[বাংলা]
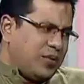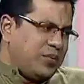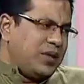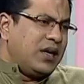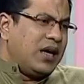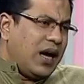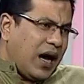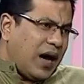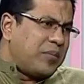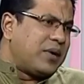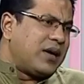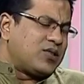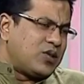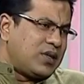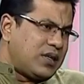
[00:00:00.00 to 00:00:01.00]
ফর্ম
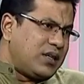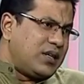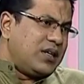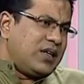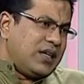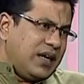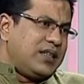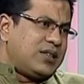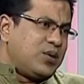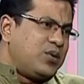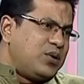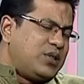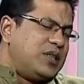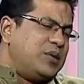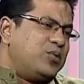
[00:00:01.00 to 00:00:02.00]
আমরা আসলে এইটাও
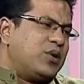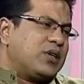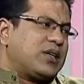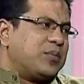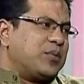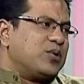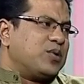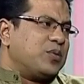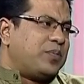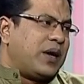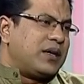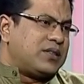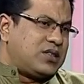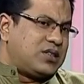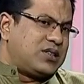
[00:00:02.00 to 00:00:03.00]
ওই টিমওয়ার্কের মতো
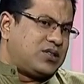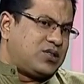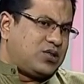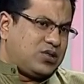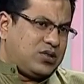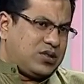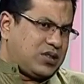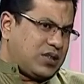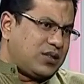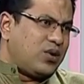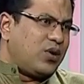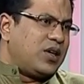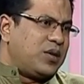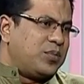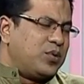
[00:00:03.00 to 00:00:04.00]
পাঁচটা
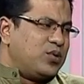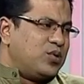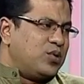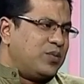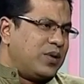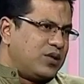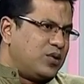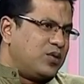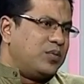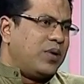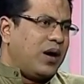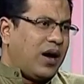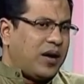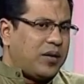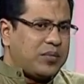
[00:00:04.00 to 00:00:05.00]
দলের বন্ধু বান্ধব
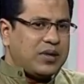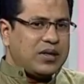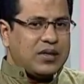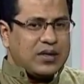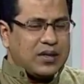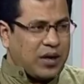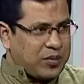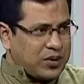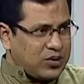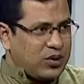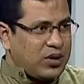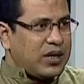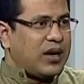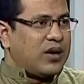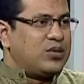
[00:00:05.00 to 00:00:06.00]
আমি আমার
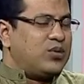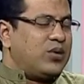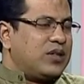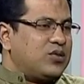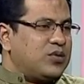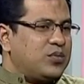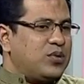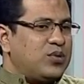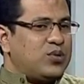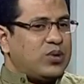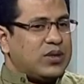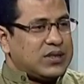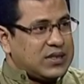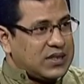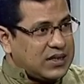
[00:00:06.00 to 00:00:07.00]
দলের আরও দু একজন বন্ধু
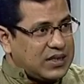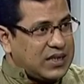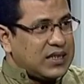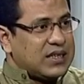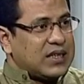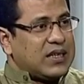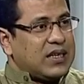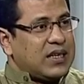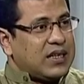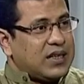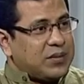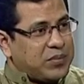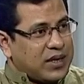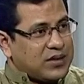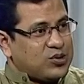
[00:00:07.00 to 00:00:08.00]
আছে থিয়েটারের
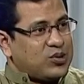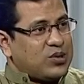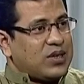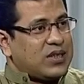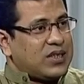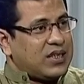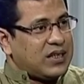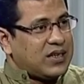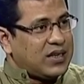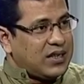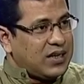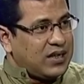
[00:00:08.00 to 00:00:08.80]
প্রাচ্যনাটের